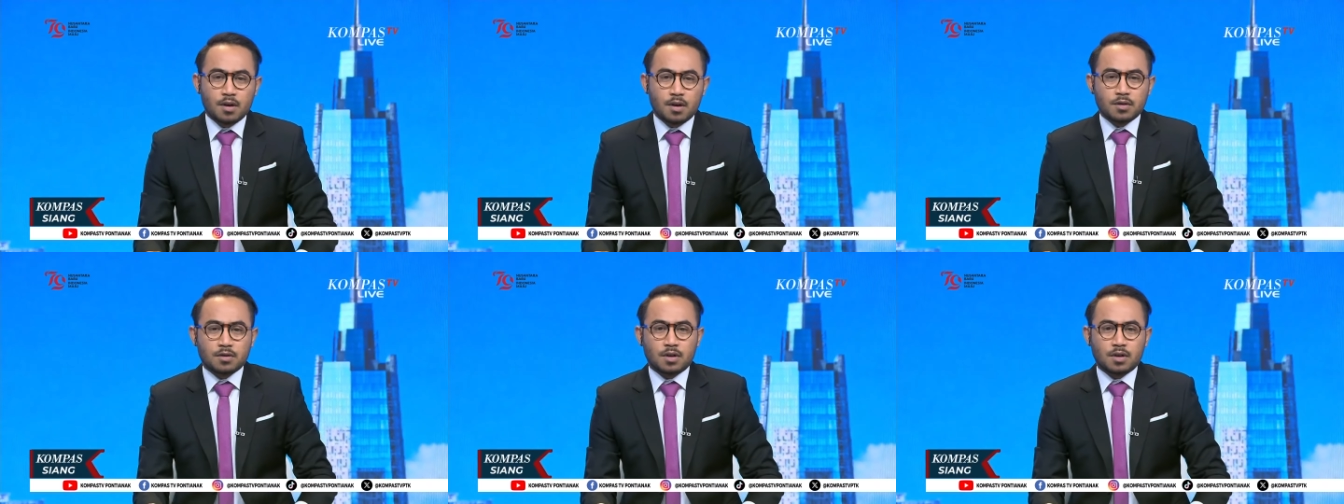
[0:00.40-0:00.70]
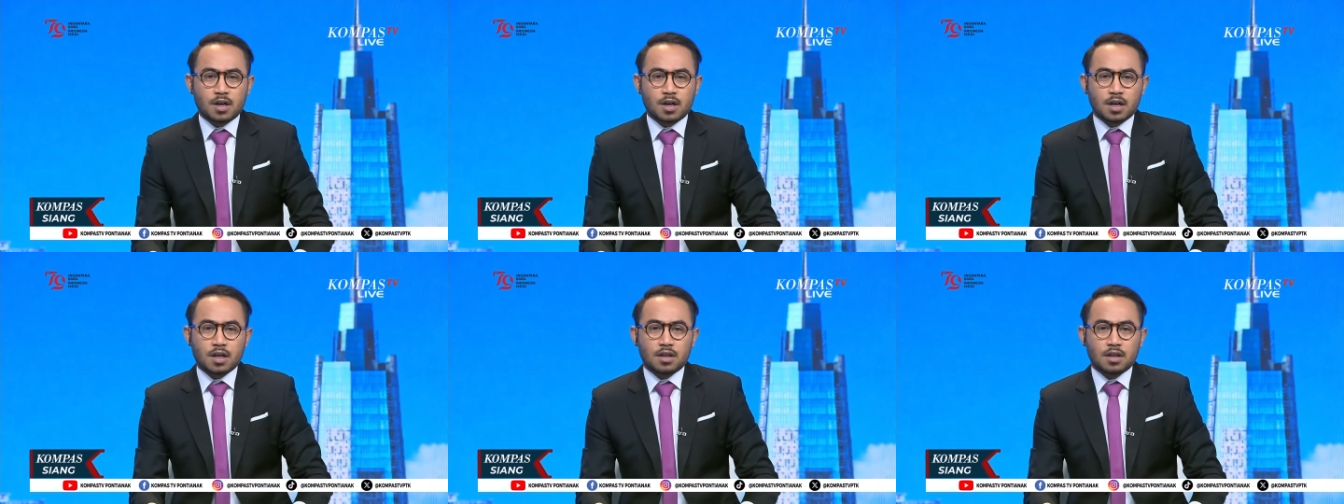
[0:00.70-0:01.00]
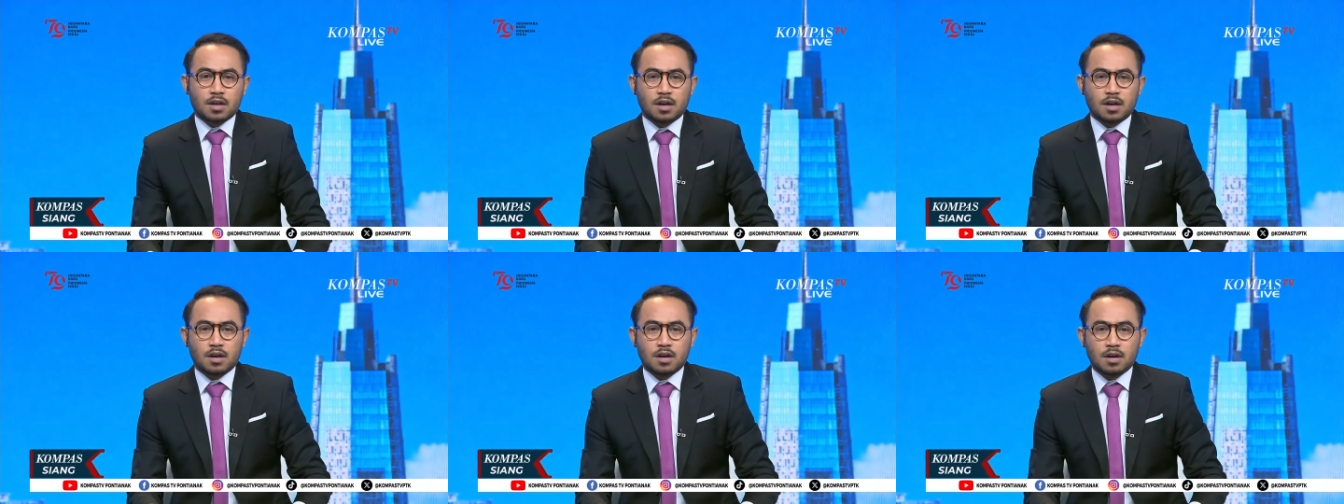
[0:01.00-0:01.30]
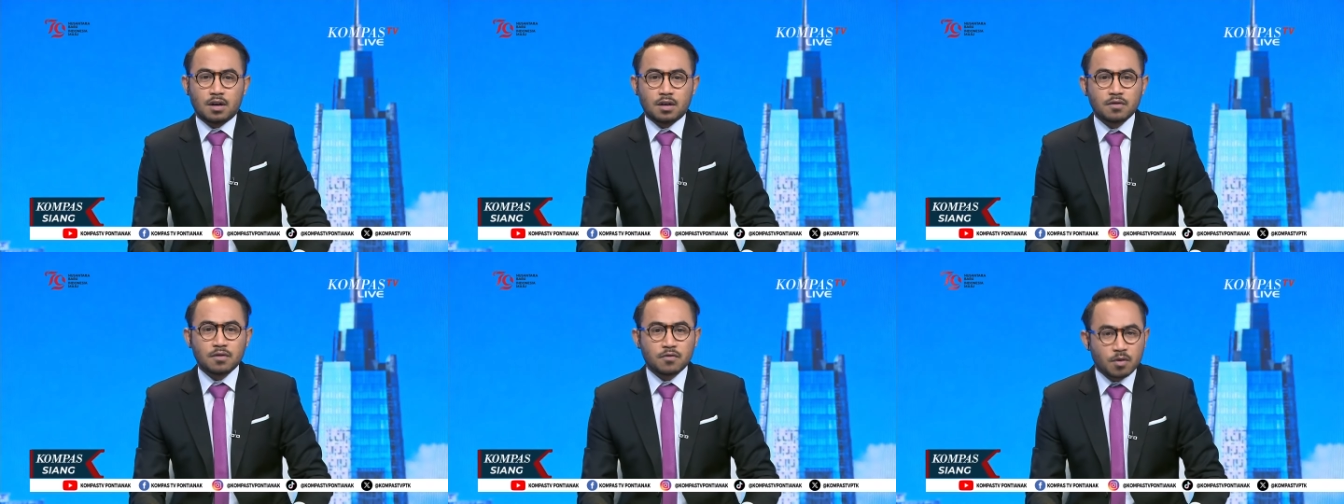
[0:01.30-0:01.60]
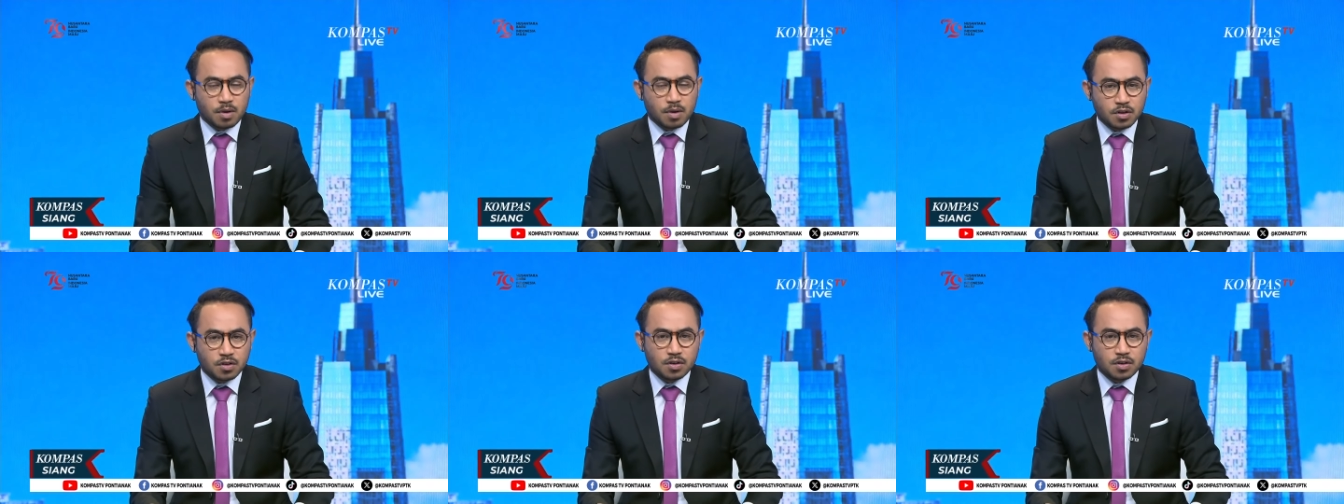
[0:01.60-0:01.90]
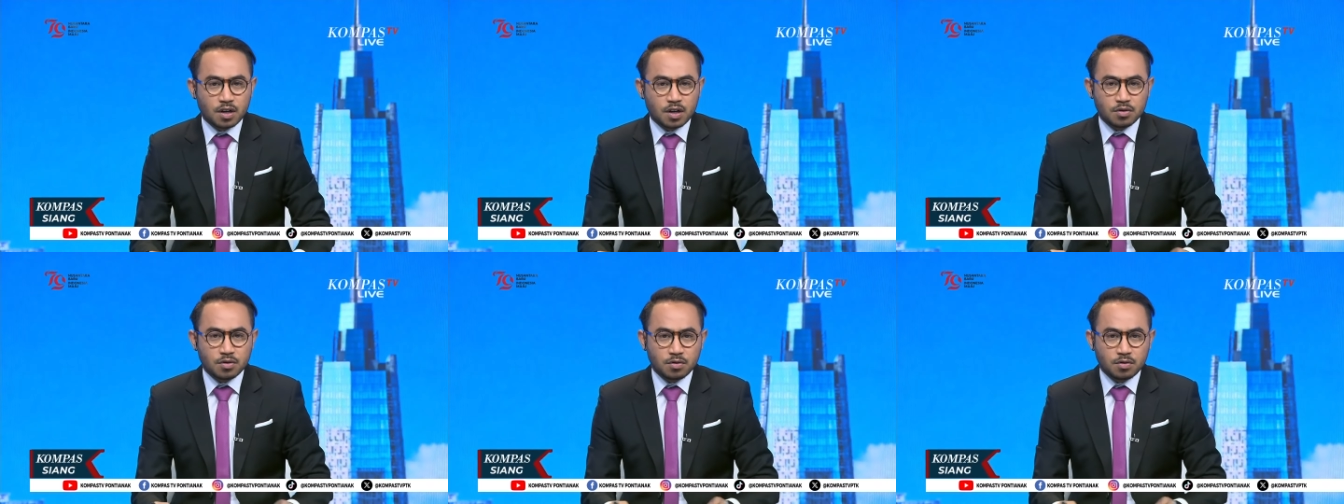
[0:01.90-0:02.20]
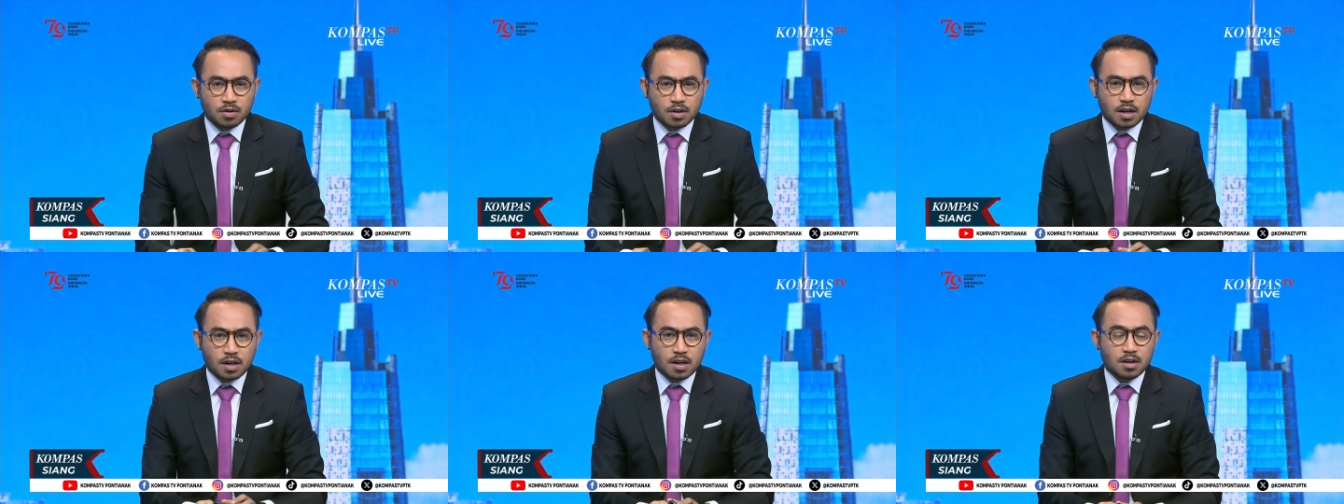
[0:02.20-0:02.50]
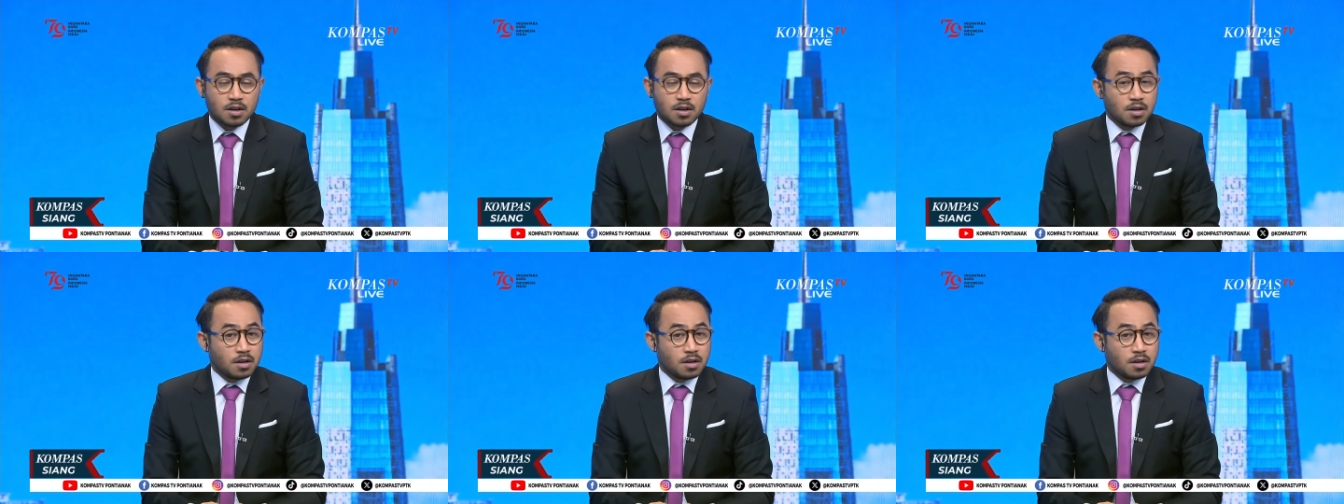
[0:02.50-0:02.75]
Saudara kita ke informasi selanjutnya.